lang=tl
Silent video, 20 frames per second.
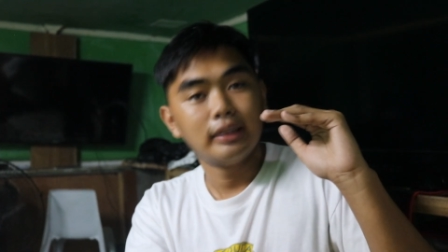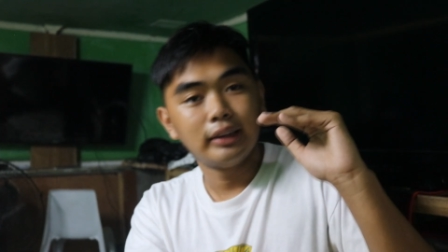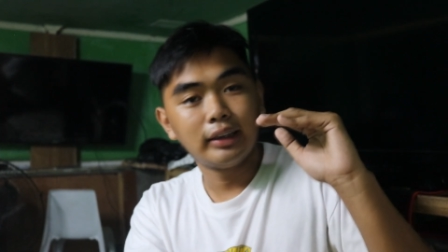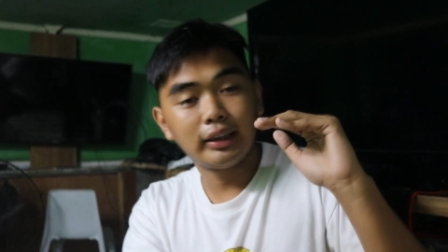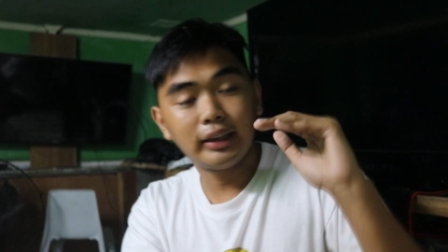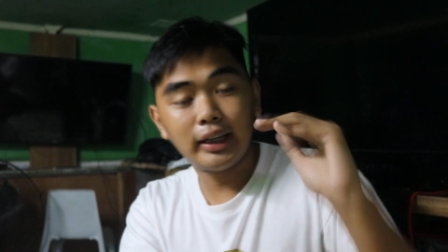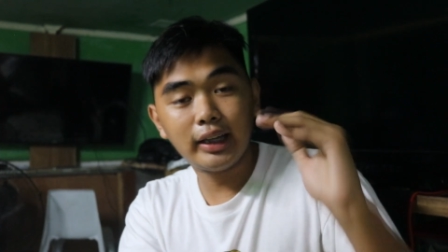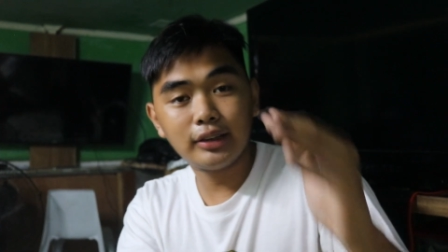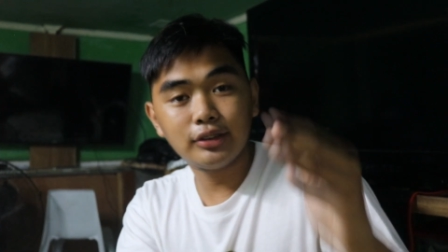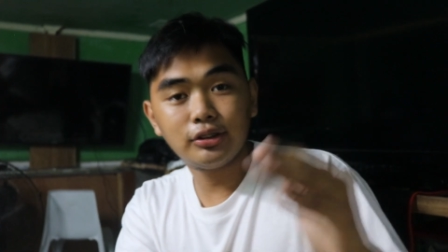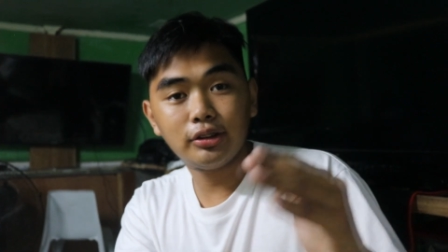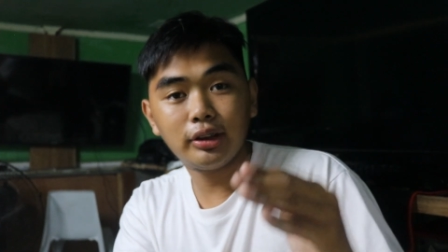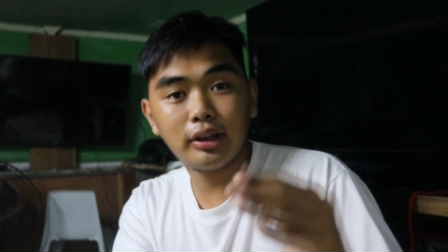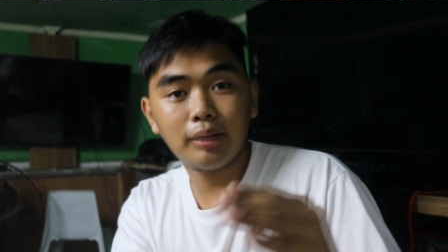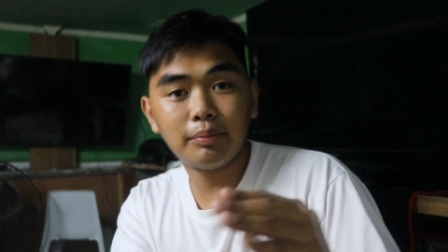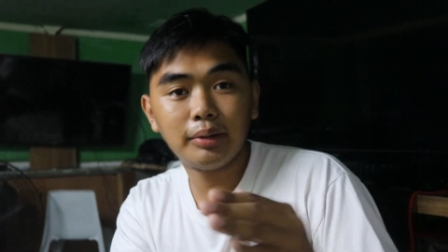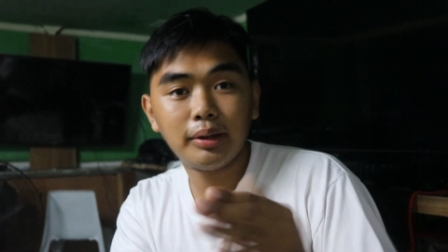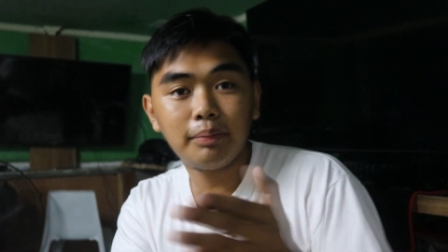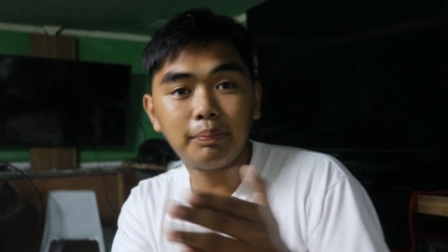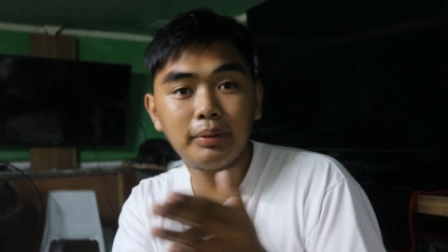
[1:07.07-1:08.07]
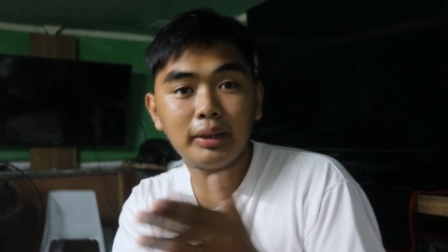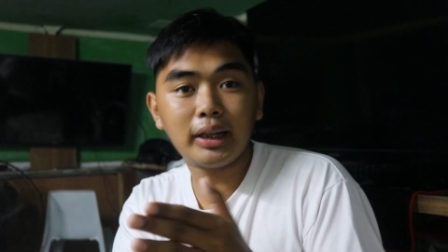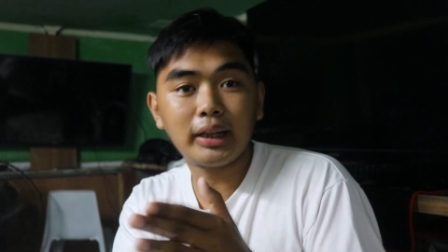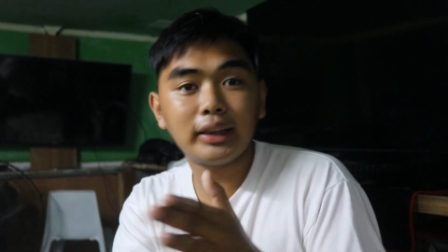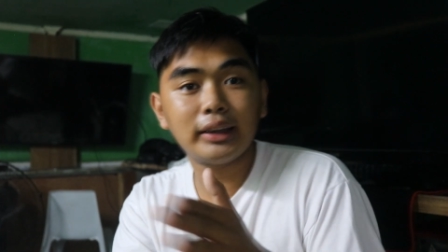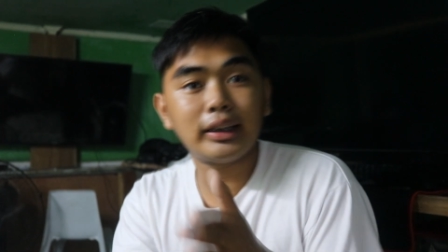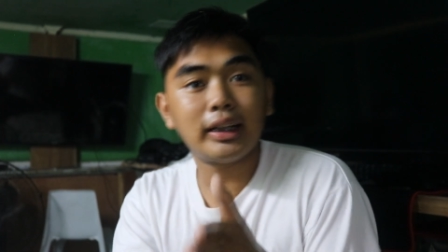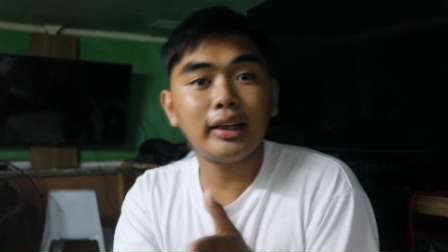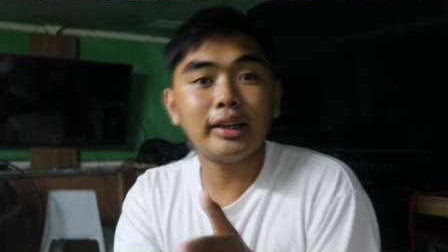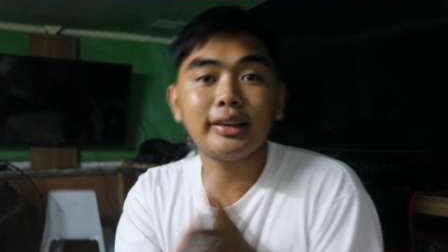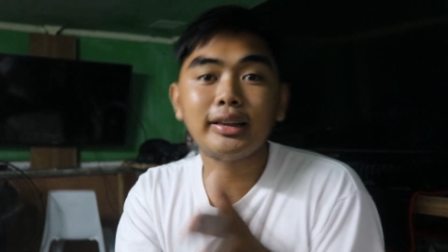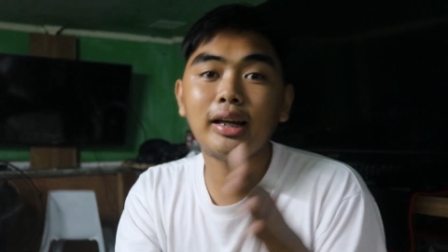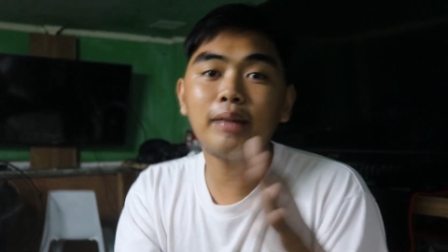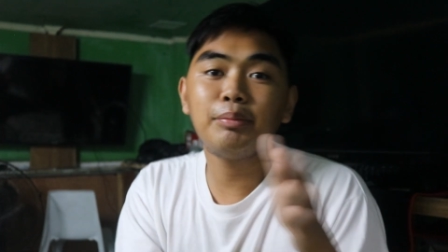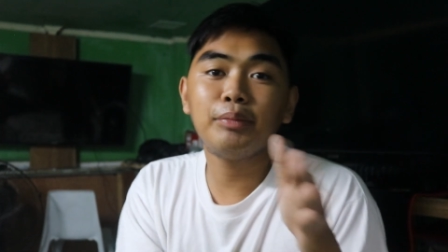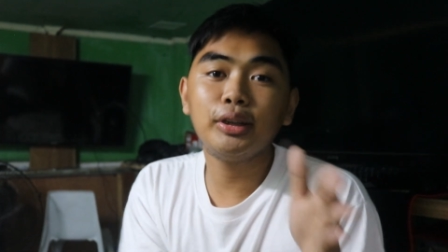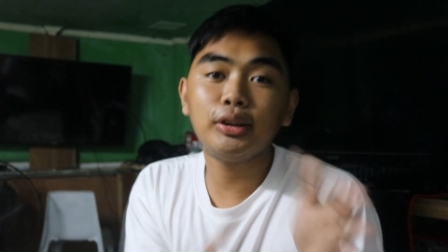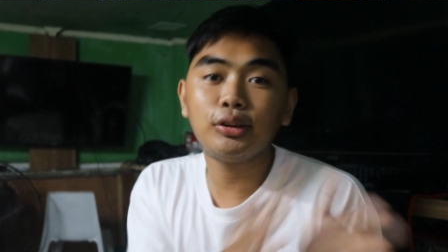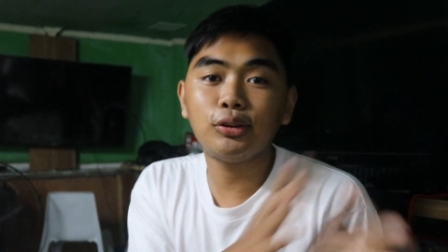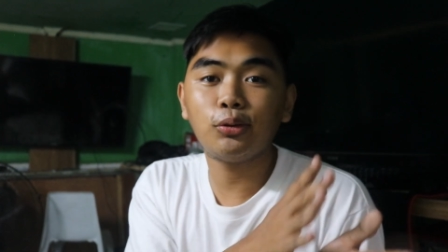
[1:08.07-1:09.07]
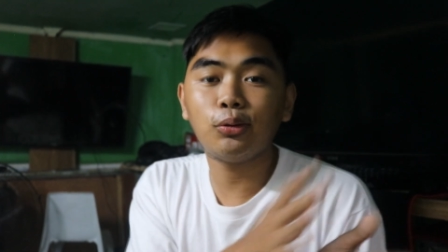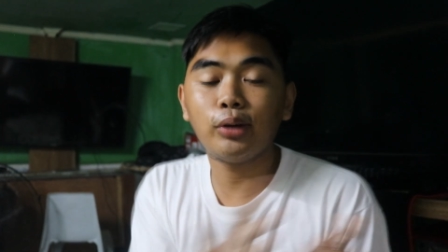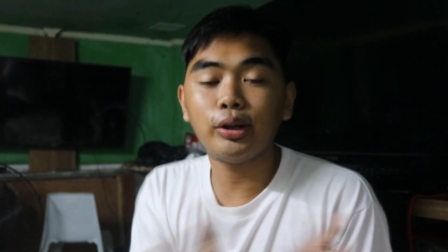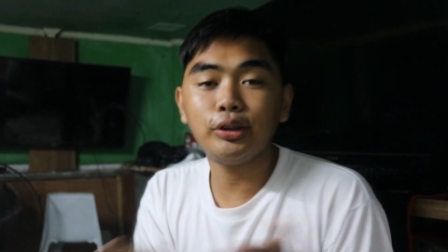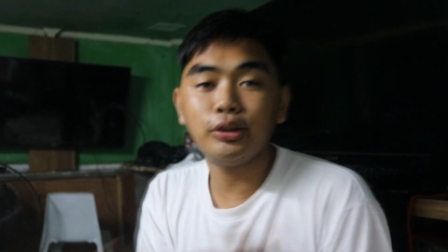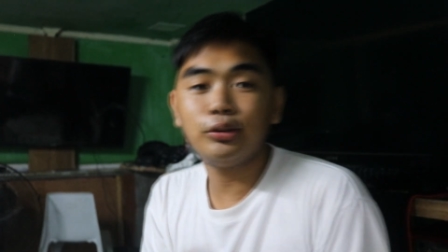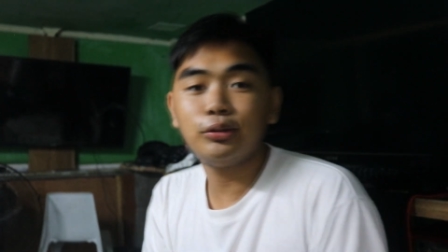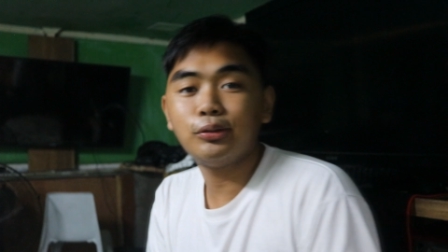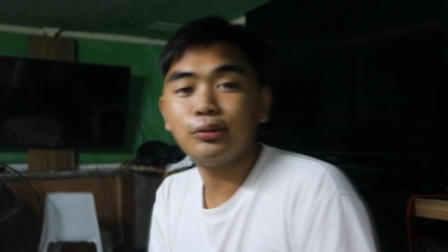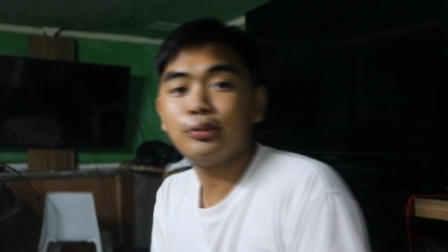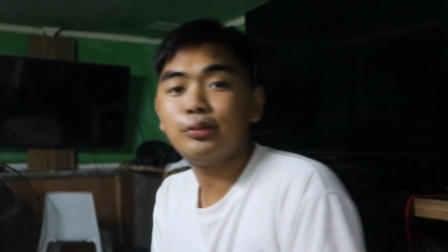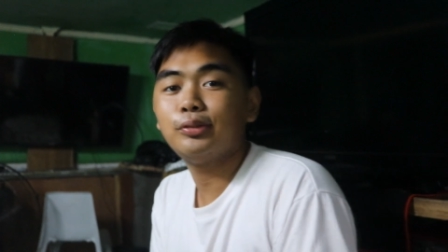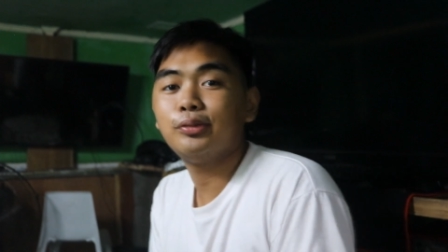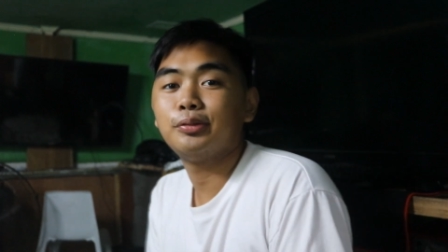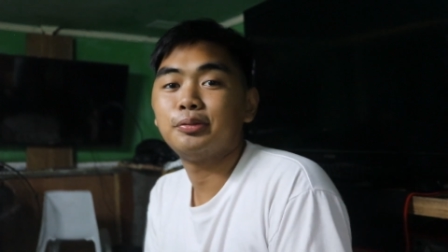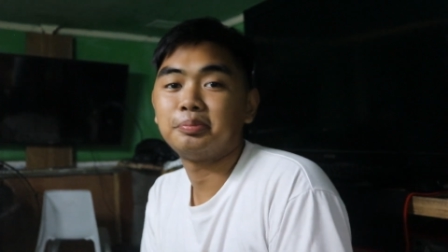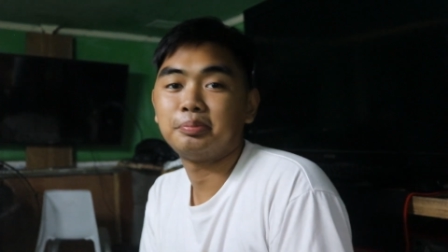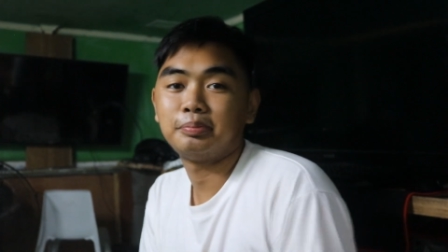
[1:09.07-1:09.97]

nag-enjoy kami pinakita lang namin kung ano yung